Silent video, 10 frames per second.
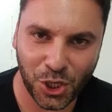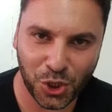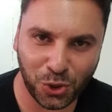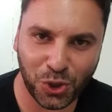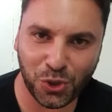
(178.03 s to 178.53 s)

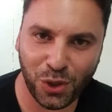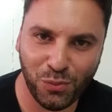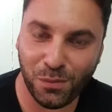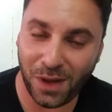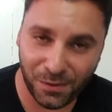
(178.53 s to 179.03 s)
Что-то, что
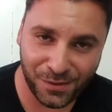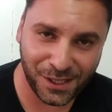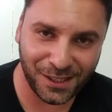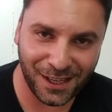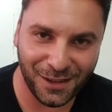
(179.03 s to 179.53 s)
ему мама
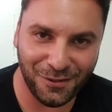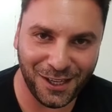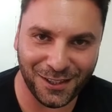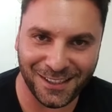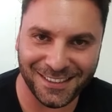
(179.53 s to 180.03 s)
всегда
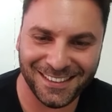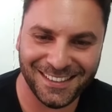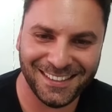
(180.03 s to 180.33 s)
говорила –